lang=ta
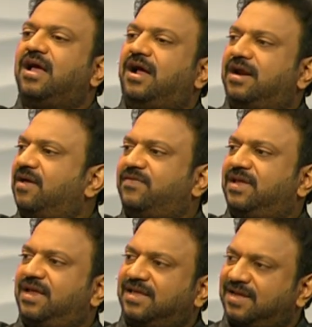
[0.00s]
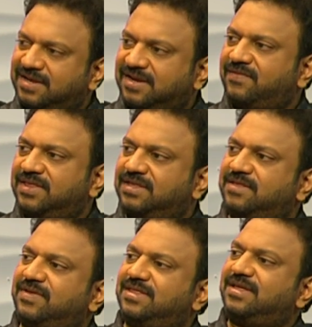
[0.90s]
ஆனால் அவர் என்கிட்ட வந்தது
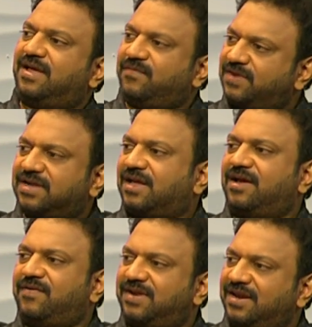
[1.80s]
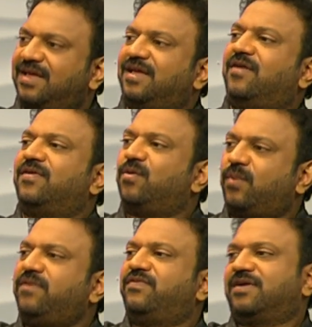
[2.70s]
வந்து அவருக்காக வரல அவங்க
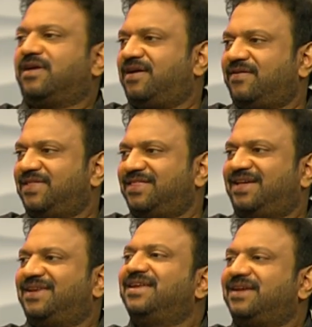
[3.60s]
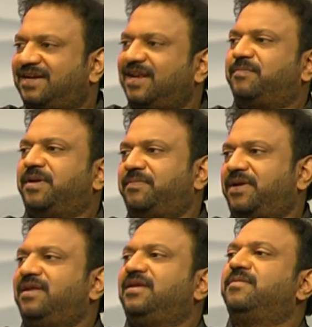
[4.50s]
ஒய்ஃபுக்காக வந்தார் ட்ரீட்மெண்ட்
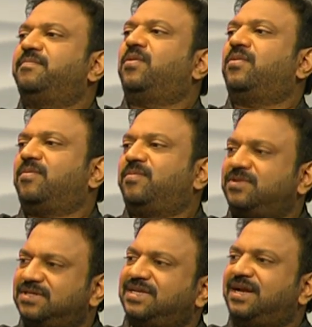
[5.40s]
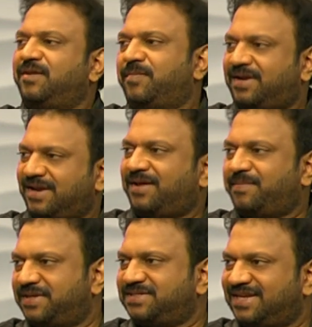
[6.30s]
பண்ணிட்டு போகும்போது சென்டிமெண்டலாக
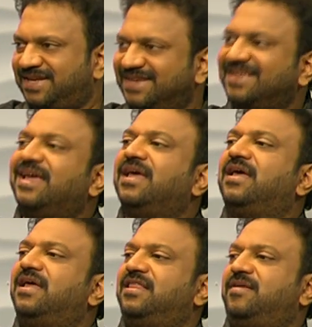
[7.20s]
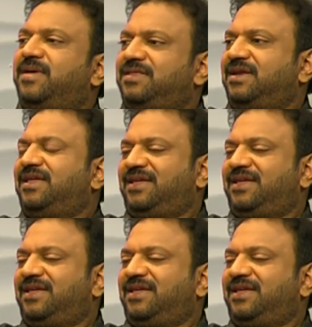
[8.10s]
பேசினார் இந்த மாதிரி